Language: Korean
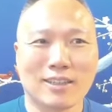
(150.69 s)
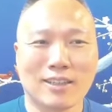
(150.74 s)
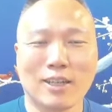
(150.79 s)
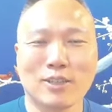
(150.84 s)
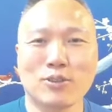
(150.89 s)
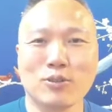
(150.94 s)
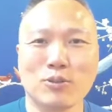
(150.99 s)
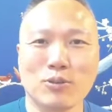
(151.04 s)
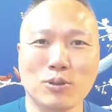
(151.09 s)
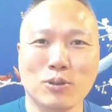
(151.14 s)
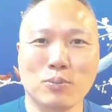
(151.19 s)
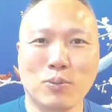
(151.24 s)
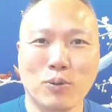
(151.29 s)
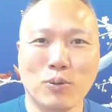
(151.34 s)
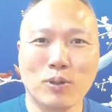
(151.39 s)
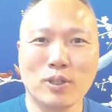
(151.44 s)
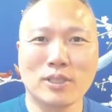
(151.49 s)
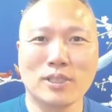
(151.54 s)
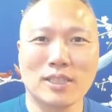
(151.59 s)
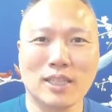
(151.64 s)
닥스훈트
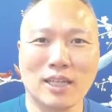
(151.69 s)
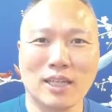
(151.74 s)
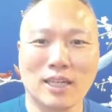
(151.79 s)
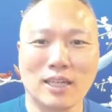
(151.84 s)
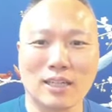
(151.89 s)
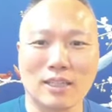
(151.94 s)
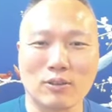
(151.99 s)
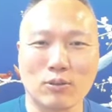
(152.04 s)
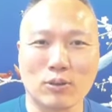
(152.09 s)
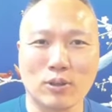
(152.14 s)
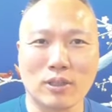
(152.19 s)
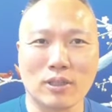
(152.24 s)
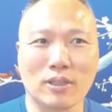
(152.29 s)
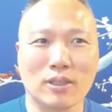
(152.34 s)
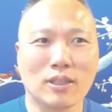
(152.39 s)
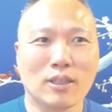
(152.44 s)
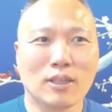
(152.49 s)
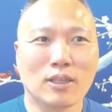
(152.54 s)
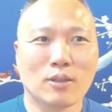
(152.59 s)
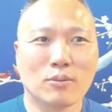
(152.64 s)
폴리시랑
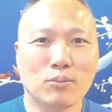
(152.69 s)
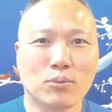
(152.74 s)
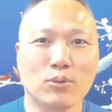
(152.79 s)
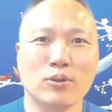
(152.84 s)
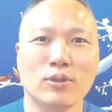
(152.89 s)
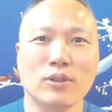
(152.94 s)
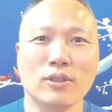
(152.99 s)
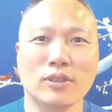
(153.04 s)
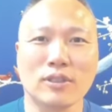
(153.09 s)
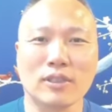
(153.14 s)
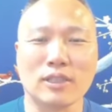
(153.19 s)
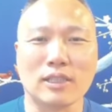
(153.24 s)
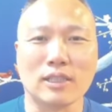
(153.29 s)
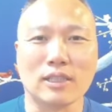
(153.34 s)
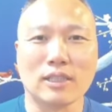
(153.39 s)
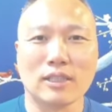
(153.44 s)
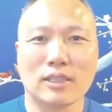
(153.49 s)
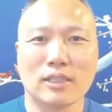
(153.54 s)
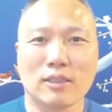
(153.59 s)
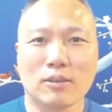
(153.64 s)
우리 푸들